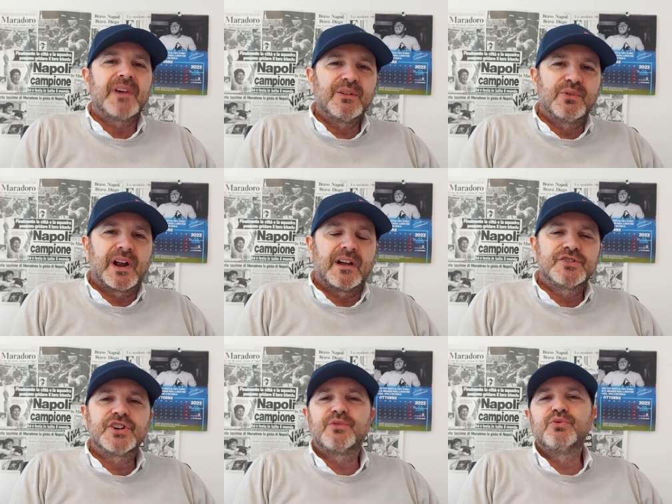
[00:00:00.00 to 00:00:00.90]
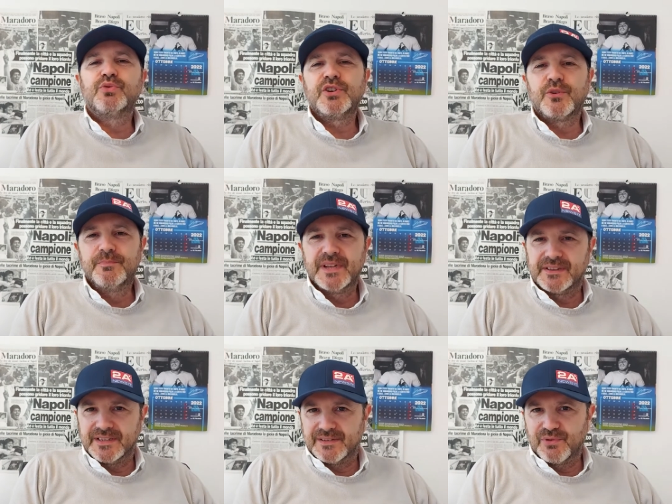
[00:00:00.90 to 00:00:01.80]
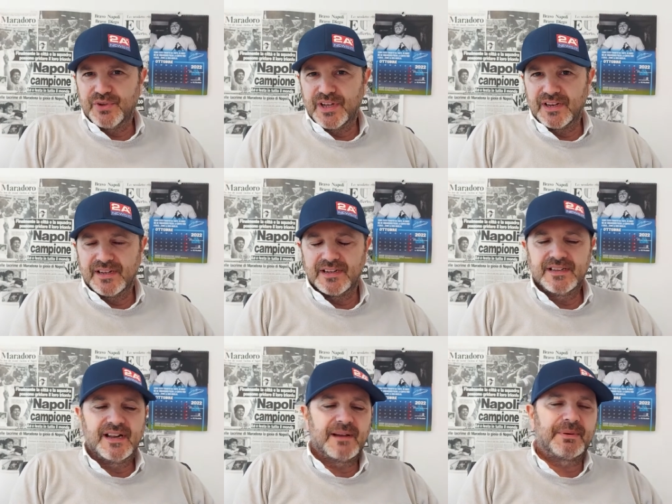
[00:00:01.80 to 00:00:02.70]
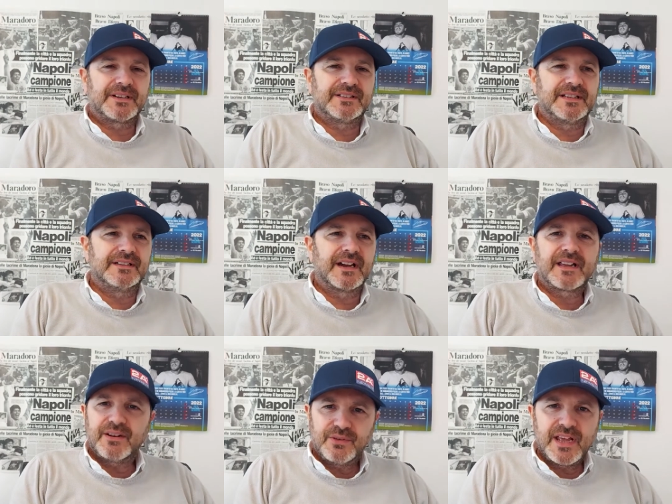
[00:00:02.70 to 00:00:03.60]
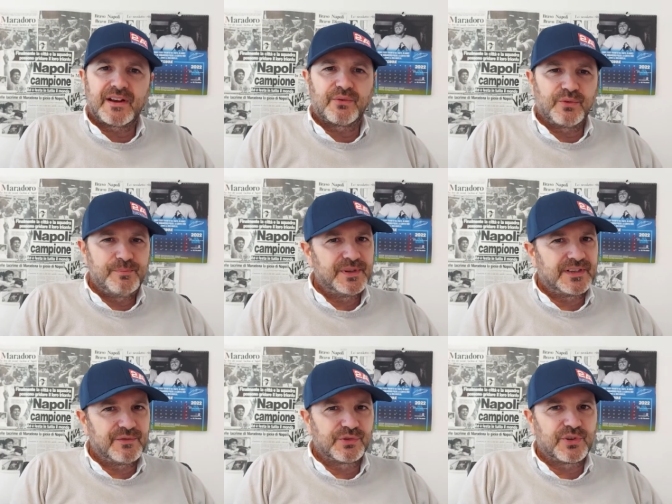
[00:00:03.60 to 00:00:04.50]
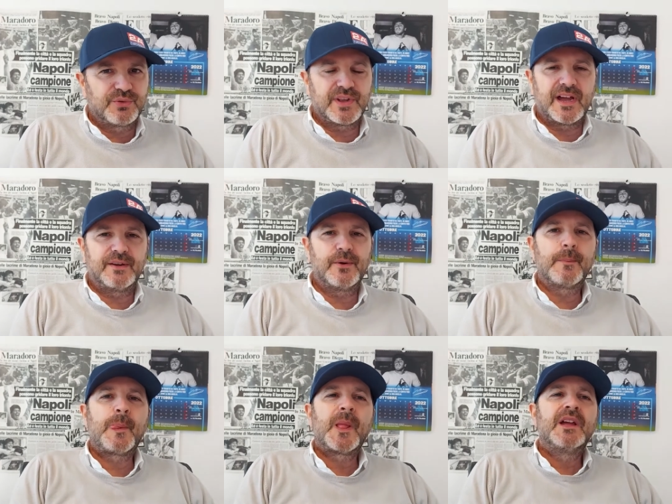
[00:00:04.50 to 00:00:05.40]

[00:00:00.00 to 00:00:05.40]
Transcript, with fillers: Allora, c'era un unico obiettivo ieri nella partita, che non era un obiettivo secondario,